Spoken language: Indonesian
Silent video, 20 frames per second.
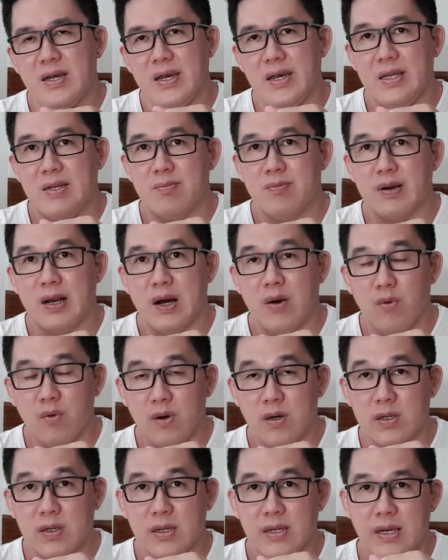air
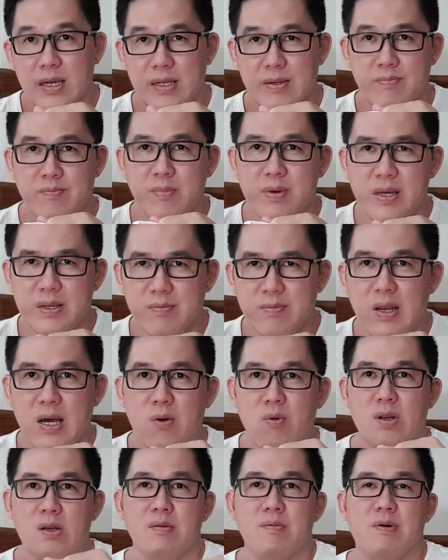blower air air
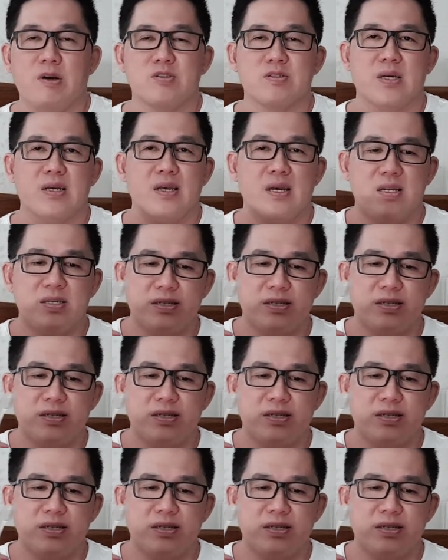blower lebih bagus lagi ya